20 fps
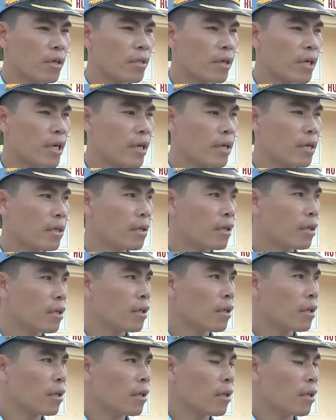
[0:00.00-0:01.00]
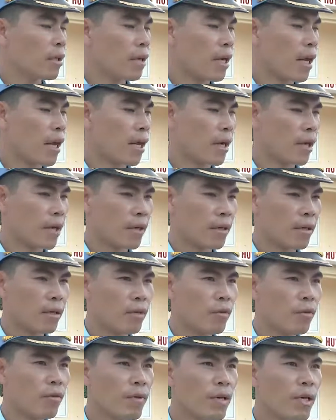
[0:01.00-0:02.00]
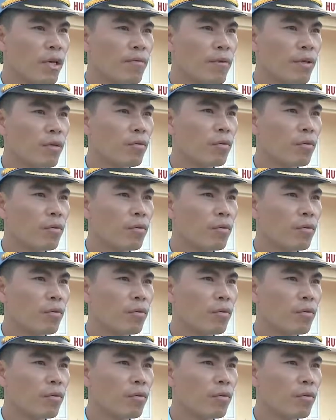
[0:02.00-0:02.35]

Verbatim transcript: Cho nên là đối với đơn vị